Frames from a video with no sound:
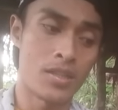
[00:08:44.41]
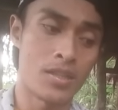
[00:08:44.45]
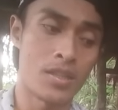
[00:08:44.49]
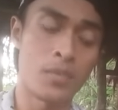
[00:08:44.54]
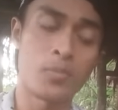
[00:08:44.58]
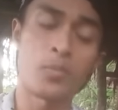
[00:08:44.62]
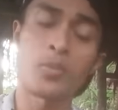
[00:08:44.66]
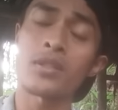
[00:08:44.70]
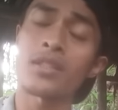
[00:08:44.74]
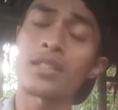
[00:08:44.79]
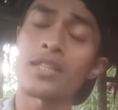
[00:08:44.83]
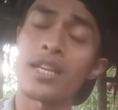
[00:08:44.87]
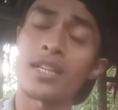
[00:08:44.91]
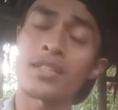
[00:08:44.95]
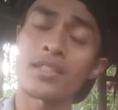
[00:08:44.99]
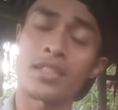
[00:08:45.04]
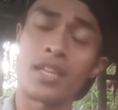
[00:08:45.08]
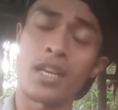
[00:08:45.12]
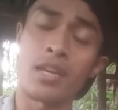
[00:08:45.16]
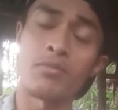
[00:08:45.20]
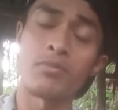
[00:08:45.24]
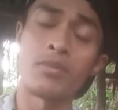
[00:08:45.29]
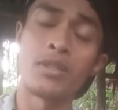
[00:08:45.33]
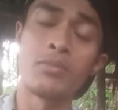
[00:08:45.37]
seperti yang
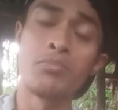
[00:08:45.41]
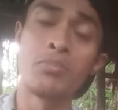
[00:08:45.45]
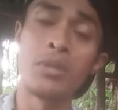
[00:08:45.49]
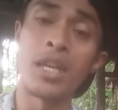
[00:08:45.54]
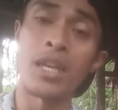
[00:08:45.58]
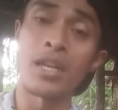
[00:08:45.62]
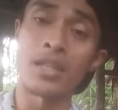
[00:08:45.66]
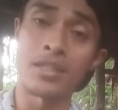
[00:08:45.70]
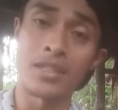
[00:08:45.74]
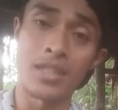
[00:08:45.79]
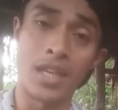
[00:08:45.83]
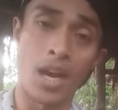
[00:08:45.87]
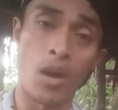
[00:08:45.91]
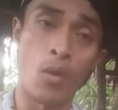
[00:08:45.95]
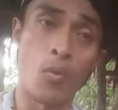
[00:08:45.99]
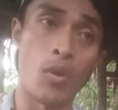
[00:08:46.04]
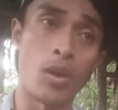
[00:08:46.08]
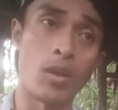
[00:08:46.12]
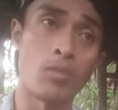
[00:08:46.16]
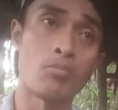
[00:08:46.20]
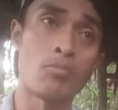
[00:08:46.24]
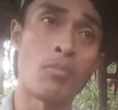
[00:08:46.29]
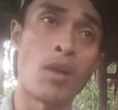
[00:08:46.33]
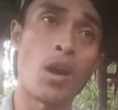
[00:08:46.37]
saya dibilang di
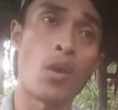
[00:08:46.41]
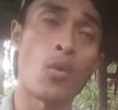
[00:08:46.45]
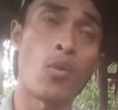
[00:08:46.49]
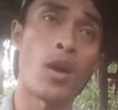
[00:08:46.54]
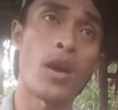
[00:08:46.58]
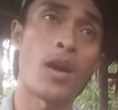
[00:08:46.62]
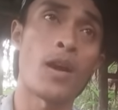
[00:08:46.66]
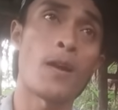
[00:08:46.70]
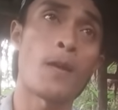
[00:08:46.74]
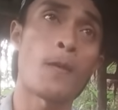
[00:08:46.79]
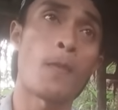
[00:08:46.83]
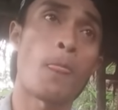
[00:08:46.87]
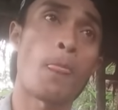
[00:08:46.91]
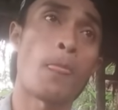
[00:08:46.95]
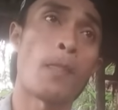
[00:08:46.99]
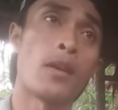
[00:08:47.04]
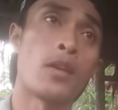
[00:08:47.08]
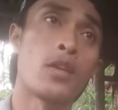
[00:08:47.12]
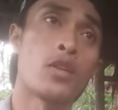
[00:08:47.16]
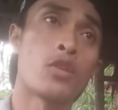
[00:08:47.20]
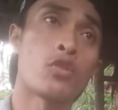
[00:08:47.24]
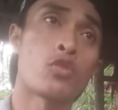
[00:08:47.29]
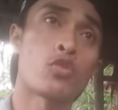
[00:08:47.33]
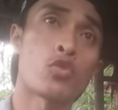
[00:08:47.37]
awal bahwa
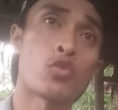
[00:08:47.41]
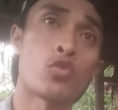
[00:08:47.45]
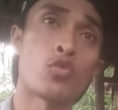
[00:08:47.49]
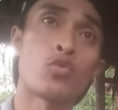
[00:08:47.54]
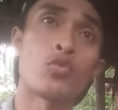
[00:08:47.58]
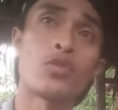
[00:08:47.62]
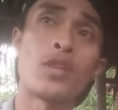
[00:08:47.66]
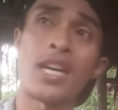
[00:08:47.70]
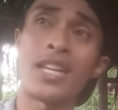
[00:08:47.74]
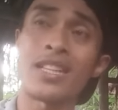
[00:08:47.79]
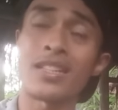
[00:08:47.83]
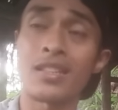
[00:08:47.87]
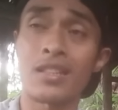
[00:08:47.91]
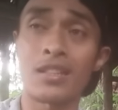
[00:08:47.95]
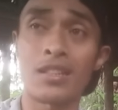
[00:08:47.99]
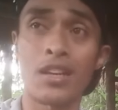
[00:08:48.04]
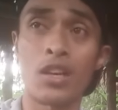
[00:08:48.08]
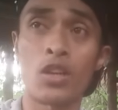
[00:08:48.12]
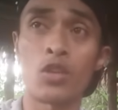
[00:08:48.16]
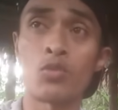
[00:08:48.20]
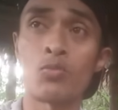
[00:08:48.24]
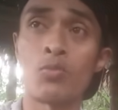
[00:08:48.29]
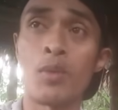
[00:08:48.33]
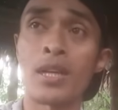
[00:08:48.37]
sudah
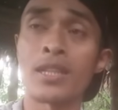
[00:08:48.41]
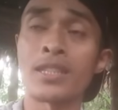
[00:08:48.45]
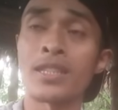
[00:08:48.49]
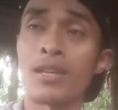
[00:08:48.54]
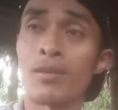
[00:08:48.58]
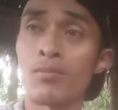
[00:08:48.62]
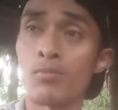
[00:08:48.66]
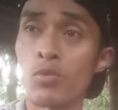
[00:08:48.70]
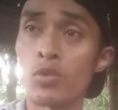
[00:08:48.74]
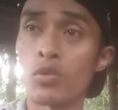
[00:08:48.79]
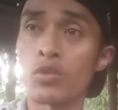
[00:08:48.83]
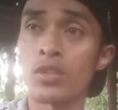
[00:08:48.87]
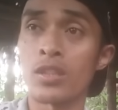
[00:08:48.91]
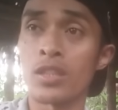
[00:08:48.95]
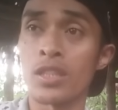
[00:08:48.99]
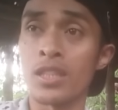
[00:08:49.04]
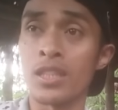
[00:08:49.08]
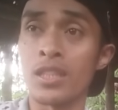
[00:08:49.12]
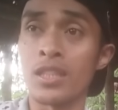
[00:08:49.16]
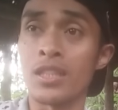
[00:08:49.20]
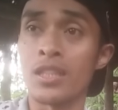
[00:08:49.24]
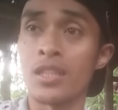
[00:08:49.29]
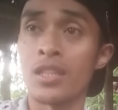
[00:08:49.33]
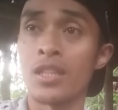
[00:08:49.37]
terlalu banyak
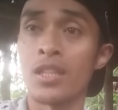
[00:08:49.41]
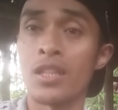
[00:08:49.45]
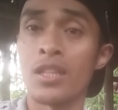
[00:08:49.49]
bukti